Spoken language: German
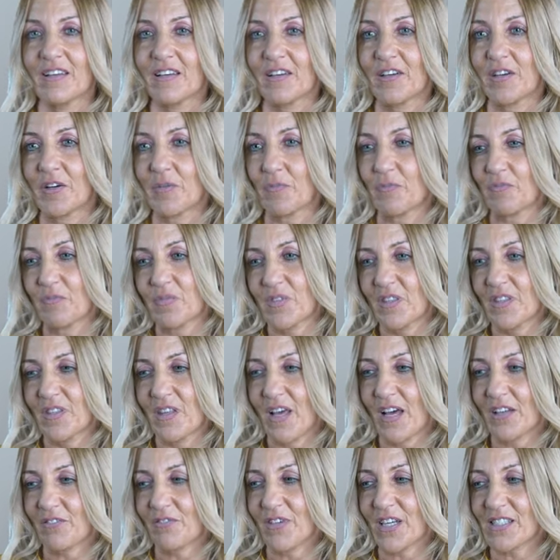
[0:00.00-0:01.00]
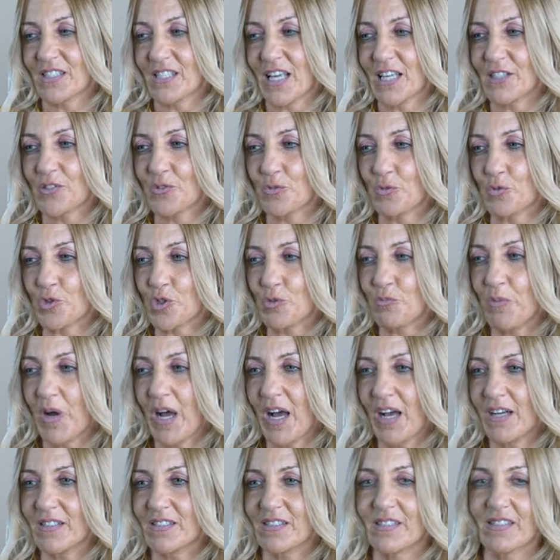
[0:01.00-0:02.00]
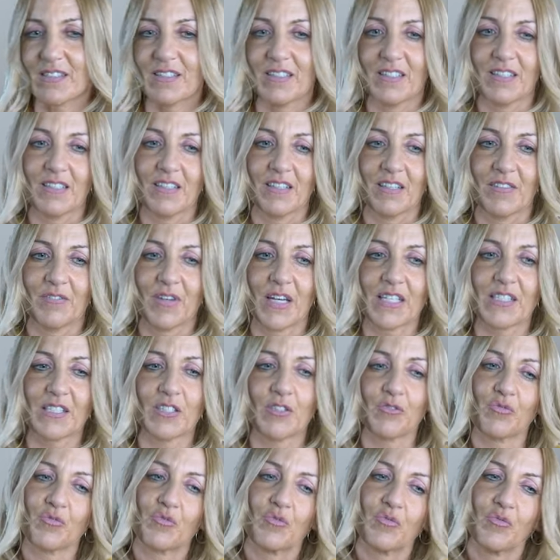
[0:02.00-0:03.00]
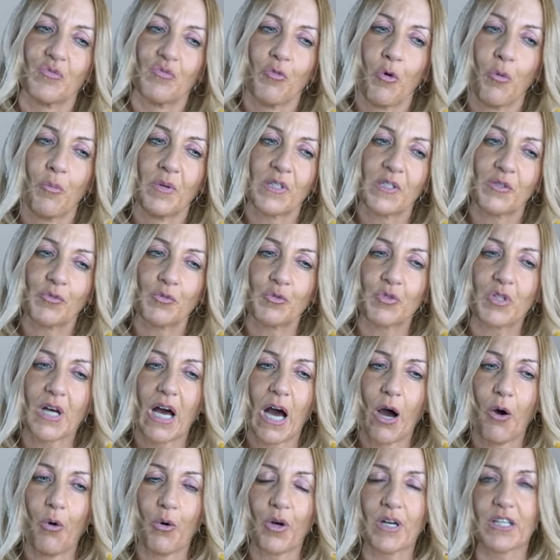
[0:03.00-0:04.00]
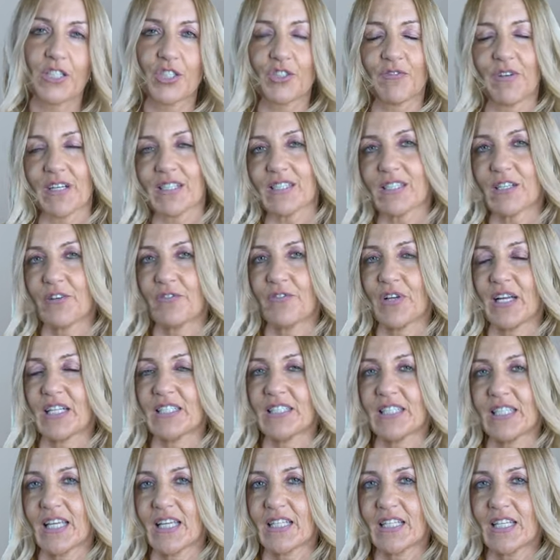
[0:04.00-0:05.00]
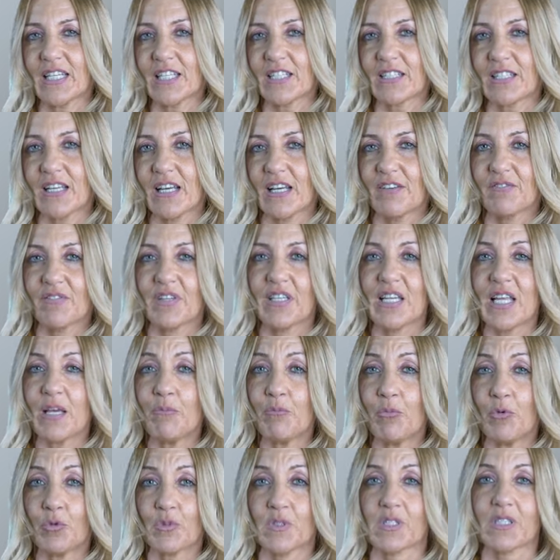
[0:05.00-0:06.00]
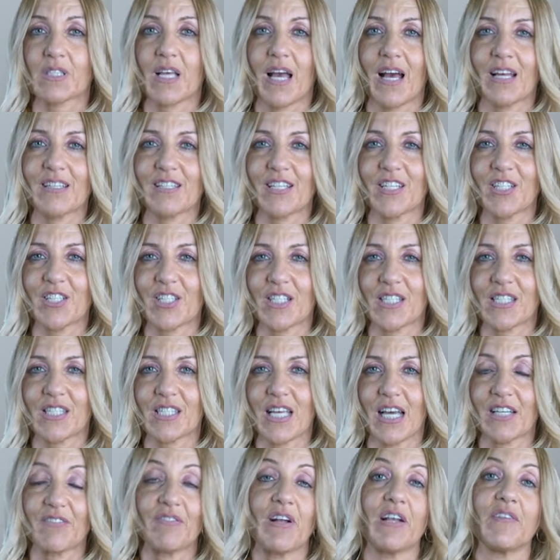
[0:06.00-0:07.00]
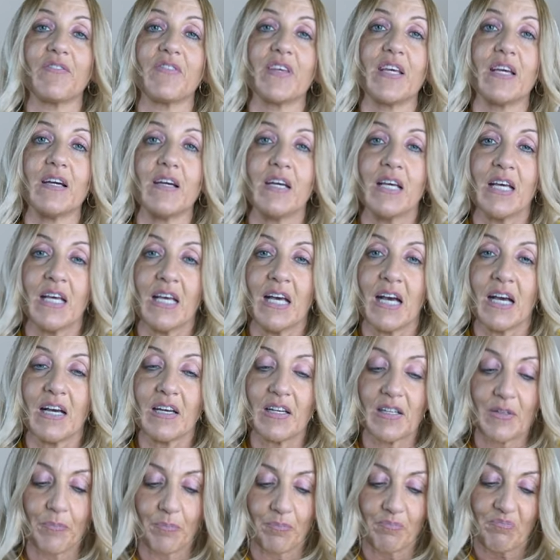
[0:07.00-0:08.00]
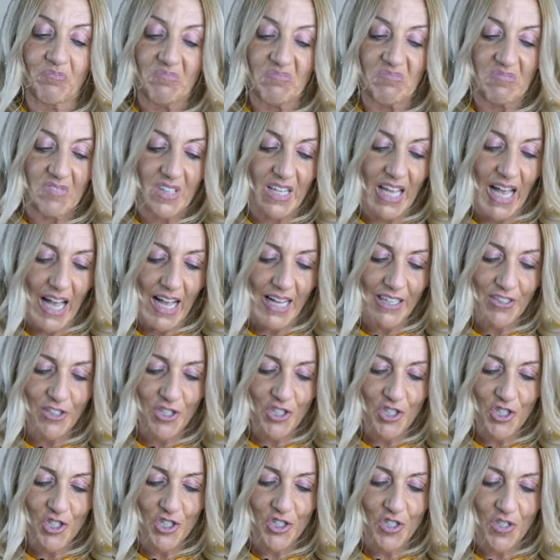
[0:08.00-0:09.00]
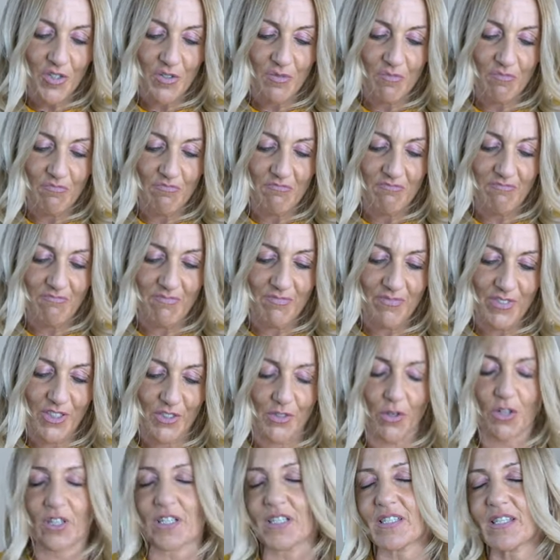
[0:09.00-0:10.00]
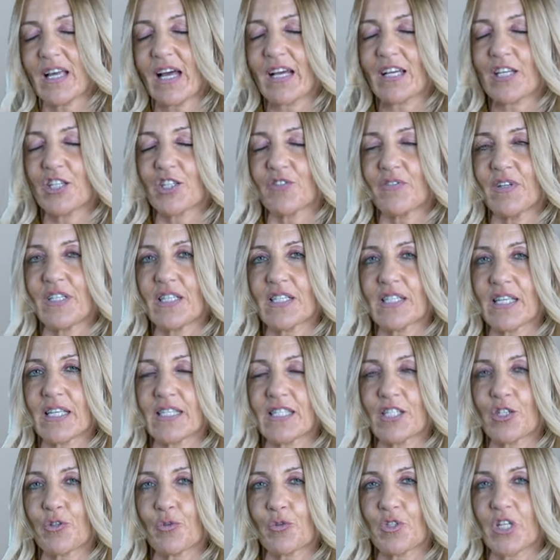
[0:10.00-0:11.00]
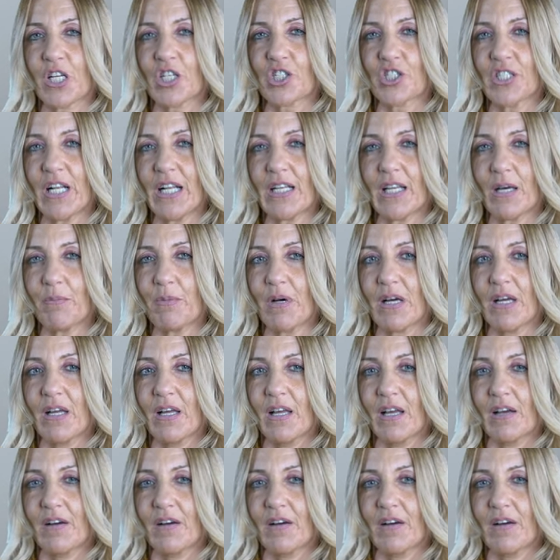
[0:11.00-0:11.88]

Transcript: ähm, an was hast du Spaß? Was, wo bist du traurig? Was gefällt dir nicht? Wir nehmen uns gar nicht die Zeit, weil wir ähm, gar nicht, wie soll ich sagen, ich will das jetzt nicht unterstellen, aber